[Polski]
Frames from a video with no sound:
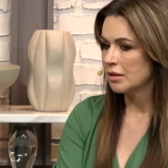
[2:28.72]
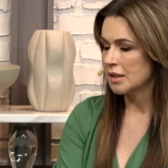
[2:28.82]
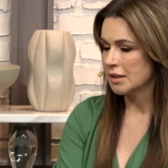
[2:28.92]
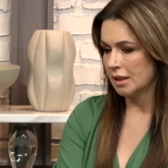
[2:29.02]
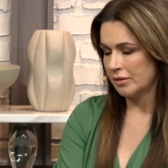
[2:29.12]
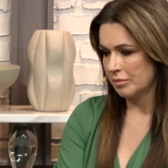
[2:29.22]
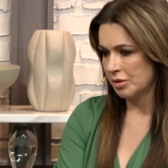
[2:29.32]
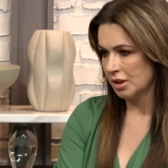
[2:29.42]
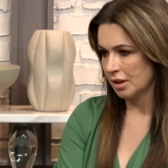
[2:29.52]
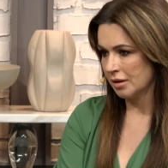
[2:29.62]

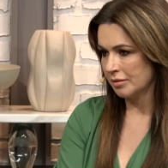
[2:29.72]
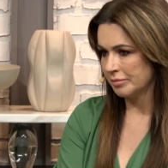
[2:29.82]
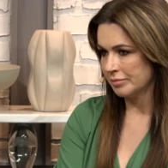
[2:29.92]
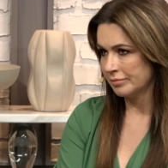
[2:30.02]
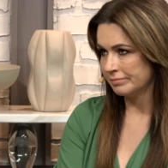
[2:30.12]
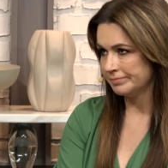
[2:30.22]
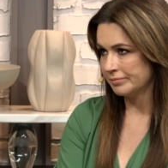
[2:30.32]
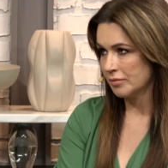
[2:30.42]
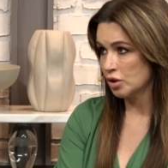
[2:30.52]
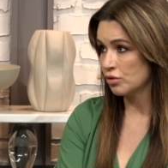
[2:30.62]
Zastanawiam się, mm,
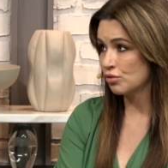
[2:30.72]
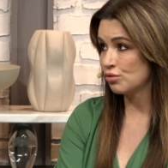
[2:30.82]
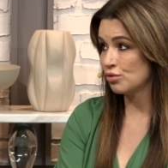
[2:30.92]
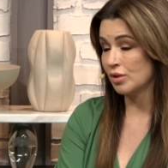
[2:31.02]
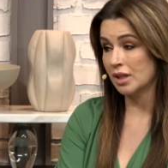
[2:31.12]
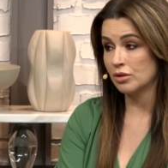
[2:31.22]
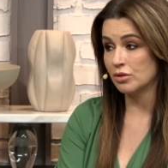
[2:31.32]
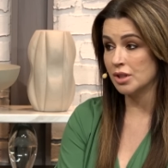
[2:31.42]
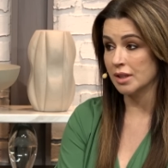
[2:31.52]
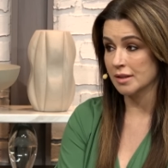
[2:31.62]
co czuje
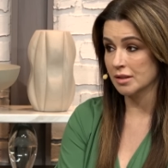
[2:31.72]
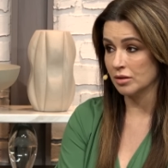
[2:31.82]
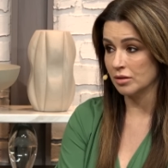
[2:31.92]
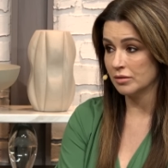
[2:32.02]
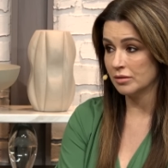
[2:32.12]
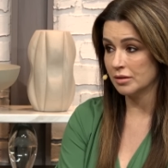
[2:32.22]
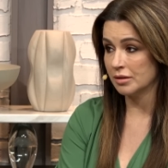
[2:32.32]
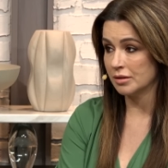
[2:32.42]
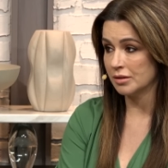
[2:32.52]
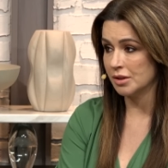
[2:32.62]
to dziecko
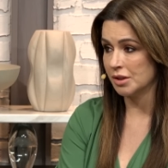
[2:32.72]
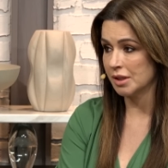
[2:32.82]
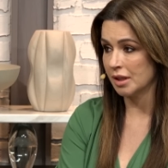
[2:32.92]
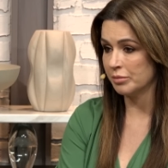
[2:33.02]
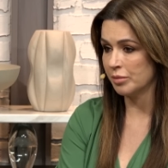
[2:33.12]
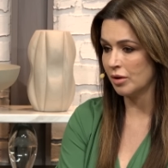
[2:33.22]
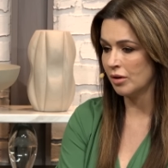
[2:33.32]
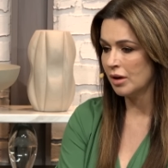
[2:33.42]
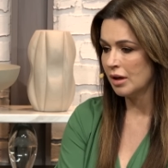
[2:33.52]
e, dzisiaj, bo...